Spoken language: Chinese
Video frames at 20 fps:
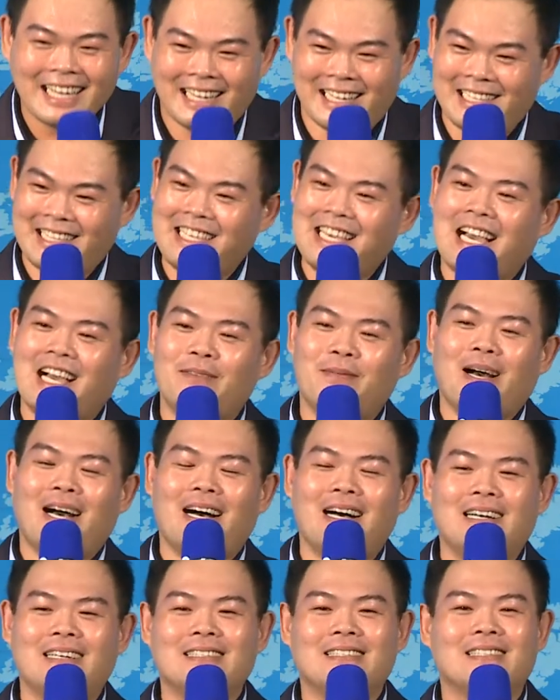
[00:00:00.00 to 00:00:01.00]
很厉害
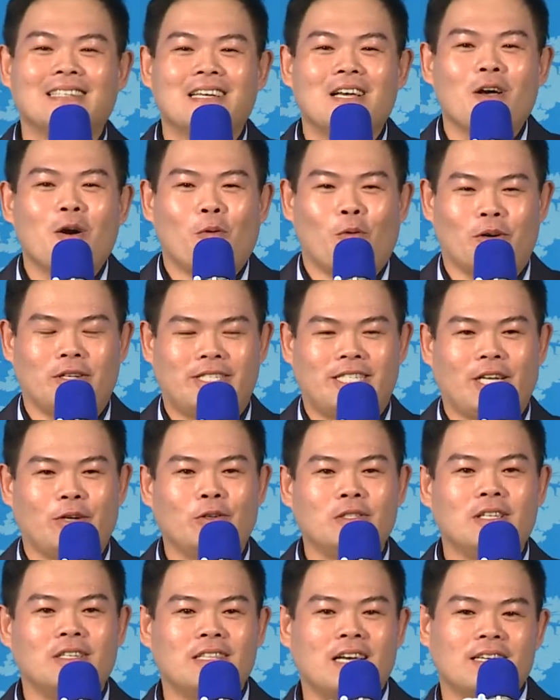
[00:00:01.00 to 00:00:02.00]
吧？我结
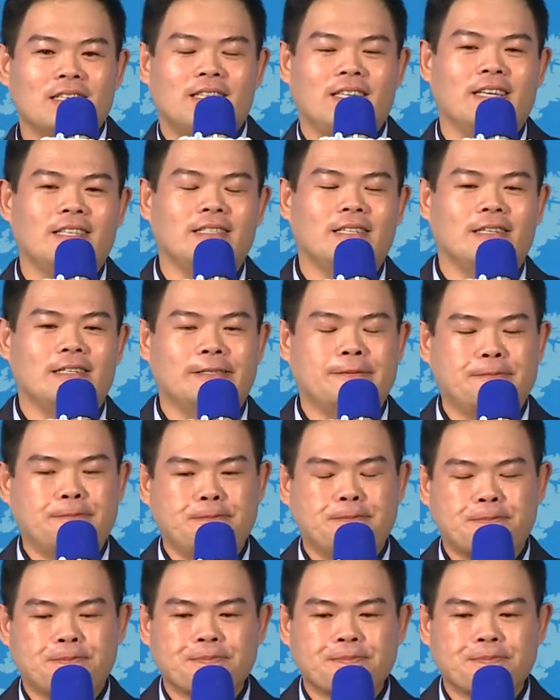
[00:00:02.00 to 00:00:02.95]
婚的那一天呢，